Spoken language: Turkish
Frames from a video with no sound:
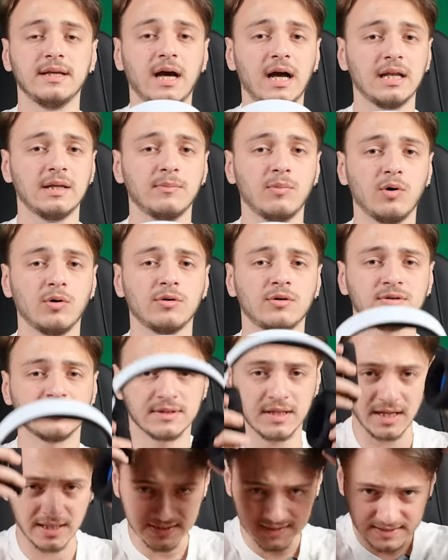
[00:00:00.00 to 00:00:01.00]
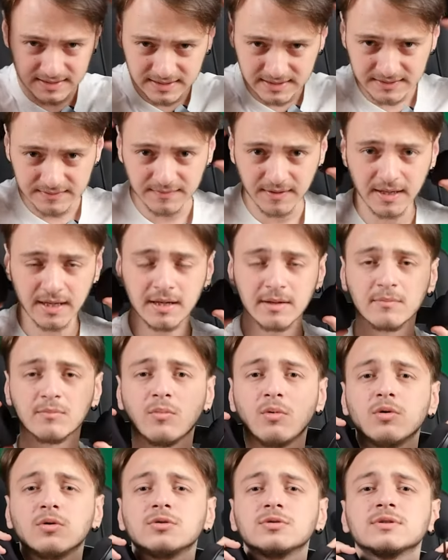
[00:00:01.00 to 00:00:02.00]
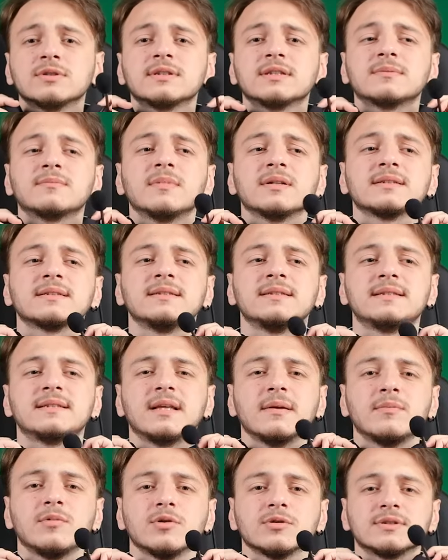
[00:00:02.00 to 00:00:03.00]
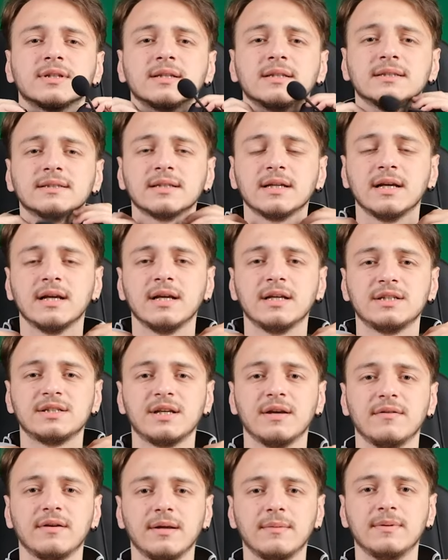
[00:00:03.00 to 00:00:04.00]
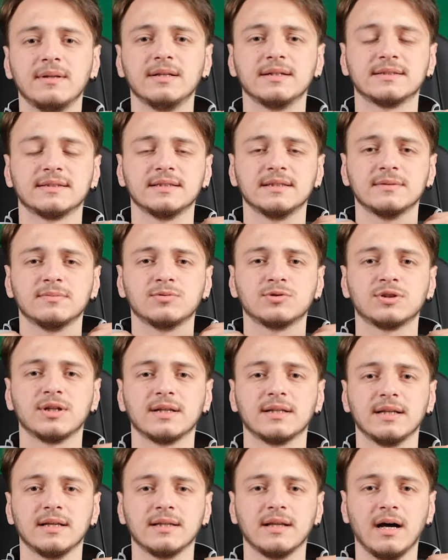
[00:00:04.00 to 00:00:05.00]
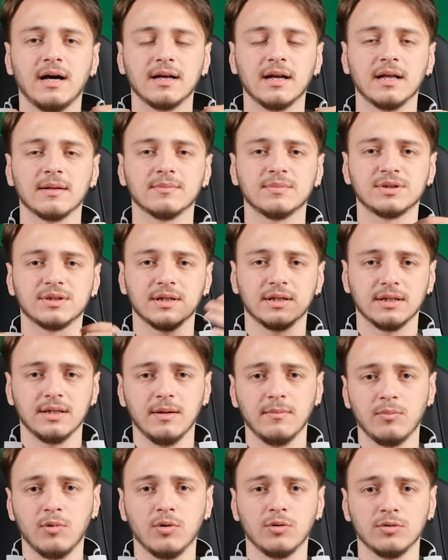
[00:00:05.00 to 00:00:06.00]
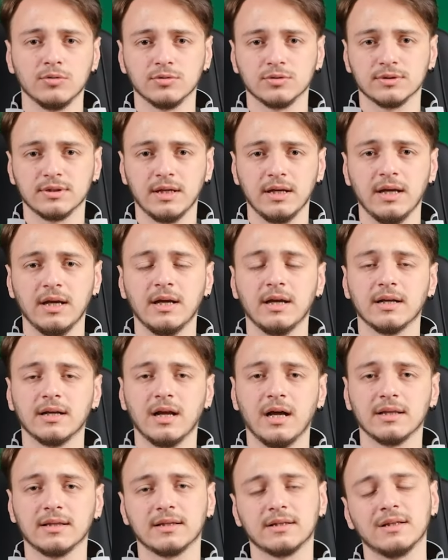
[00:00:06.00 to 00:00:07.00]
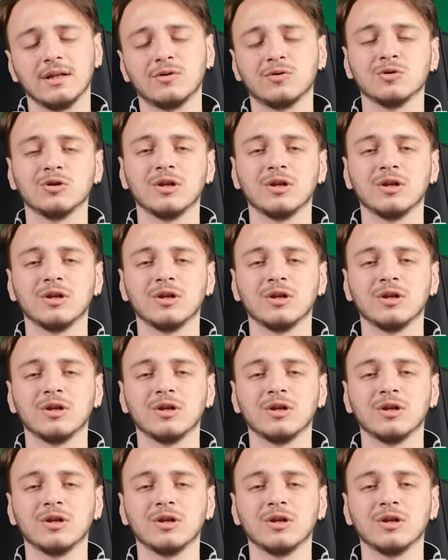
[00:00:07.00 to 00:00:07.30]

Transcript: Yani boynunuza astınız ve boynunuzu sıkmasını istemiyorsanız çevirebilirsiniz. Bu şekilde daha rahat bir şekilde boynunuzda rahatlıkla